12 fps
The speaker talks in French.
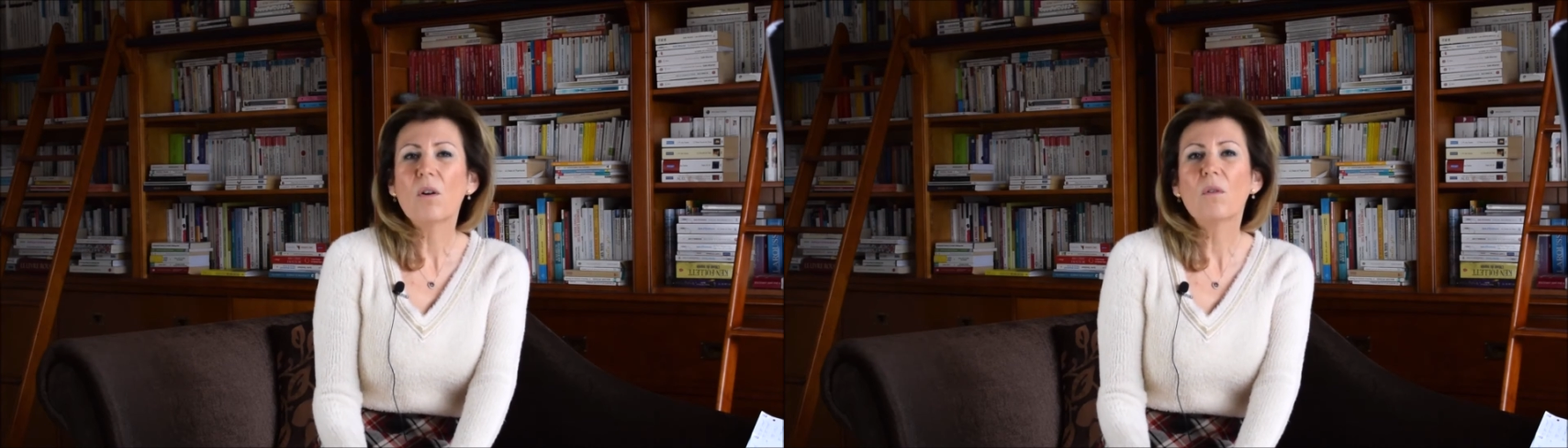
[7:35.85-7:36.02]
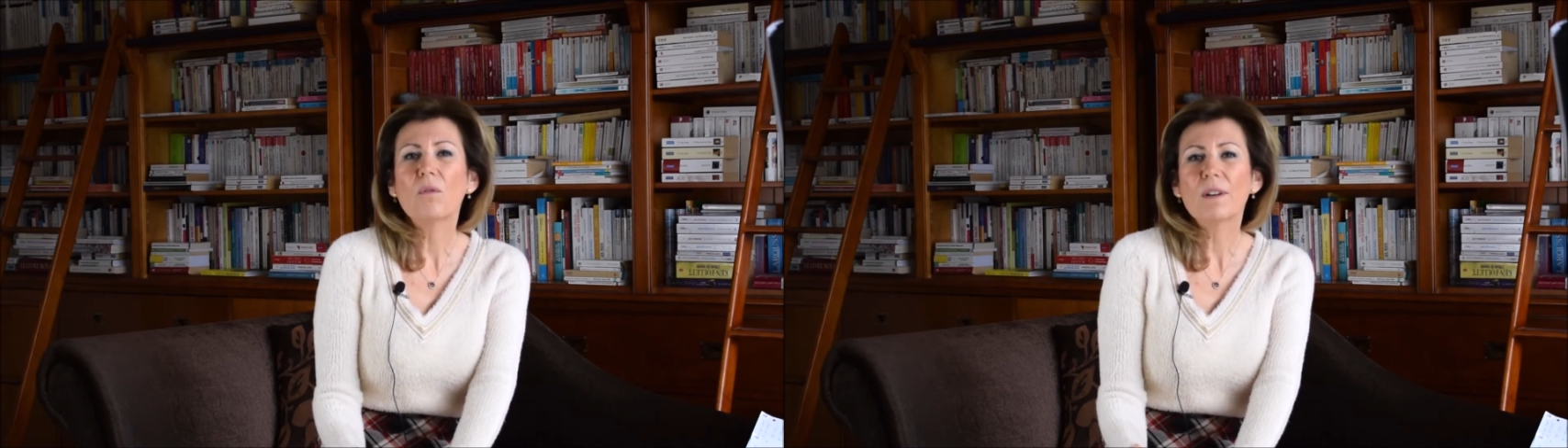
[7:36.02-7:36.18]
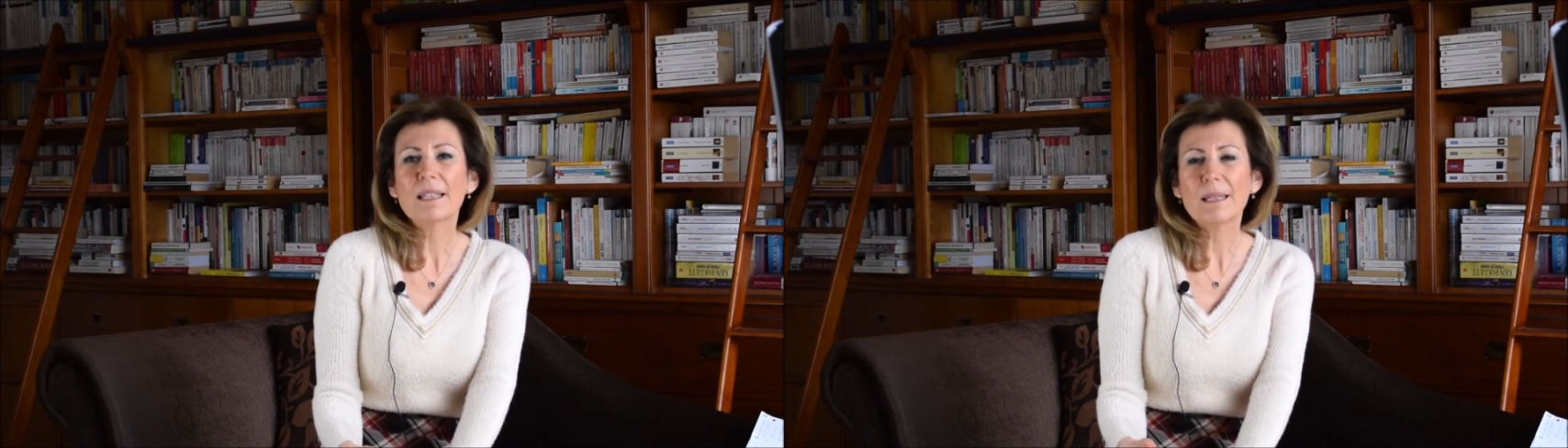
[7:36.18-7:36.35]

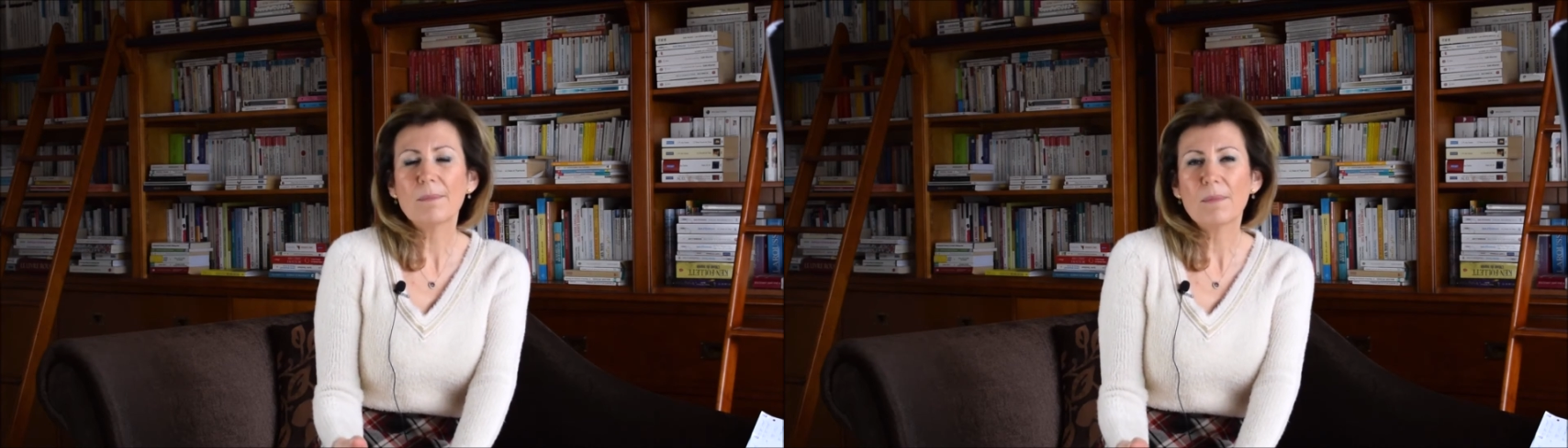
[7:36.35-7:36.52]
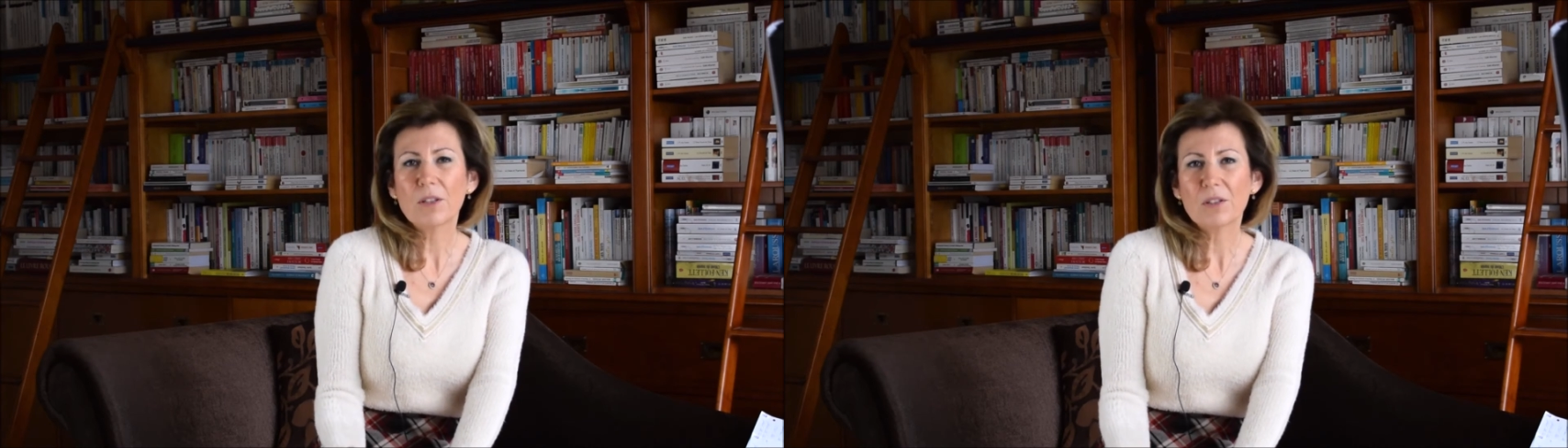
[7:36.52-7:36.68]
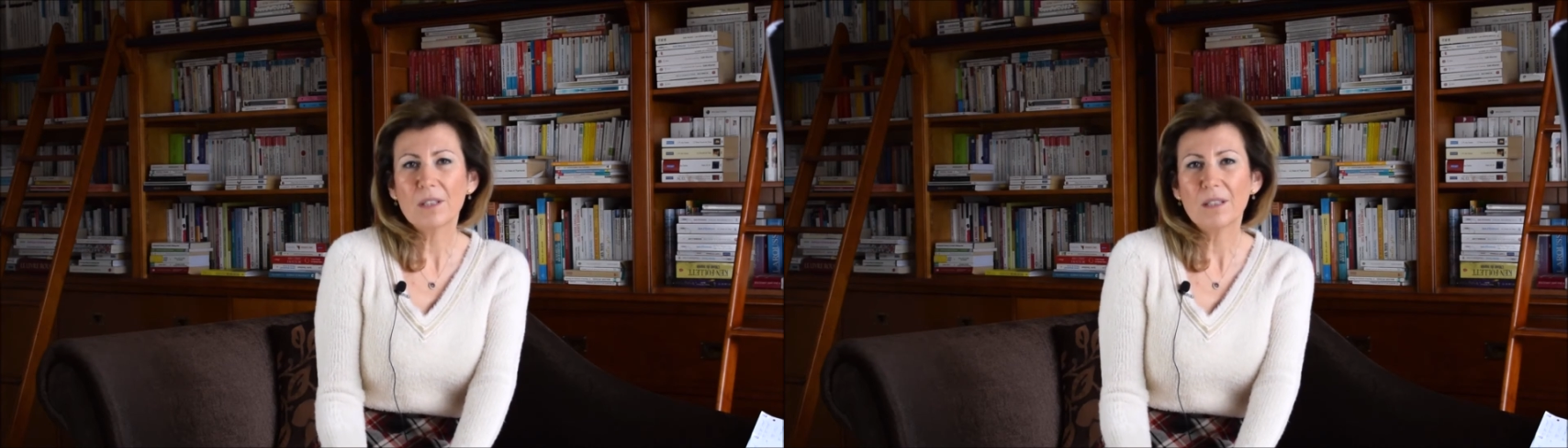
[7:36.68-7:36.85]
on va
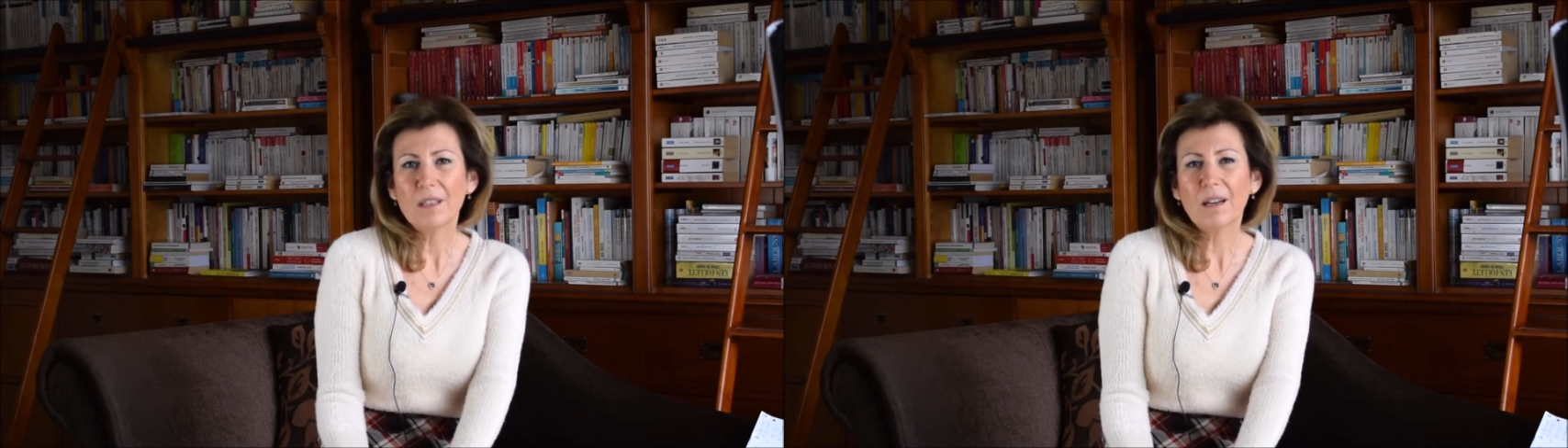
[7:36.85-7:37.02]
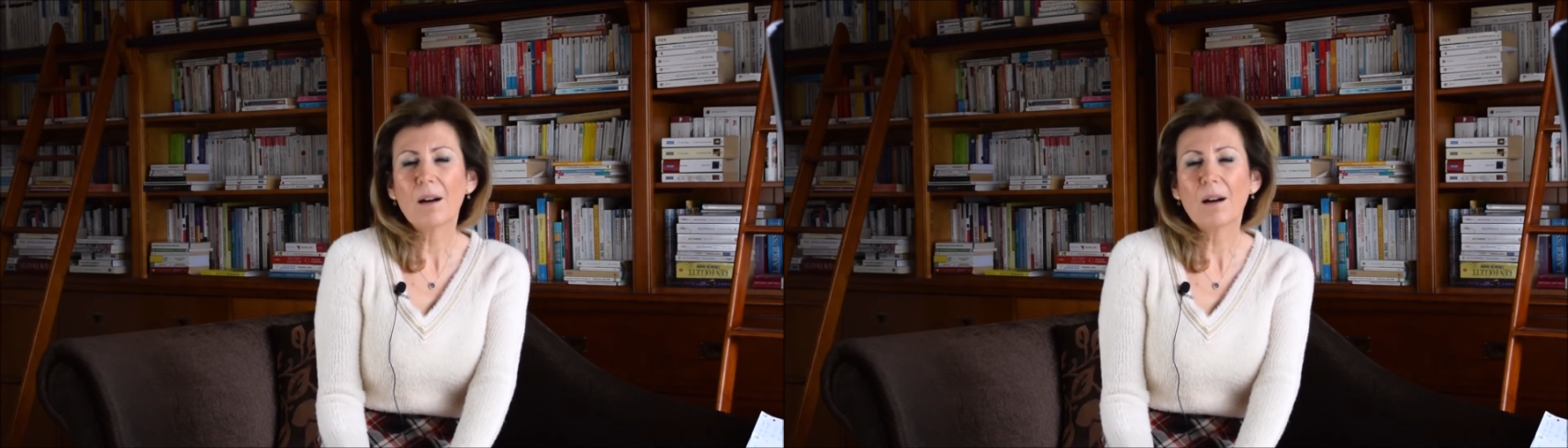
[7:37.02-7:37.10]
s'imaginer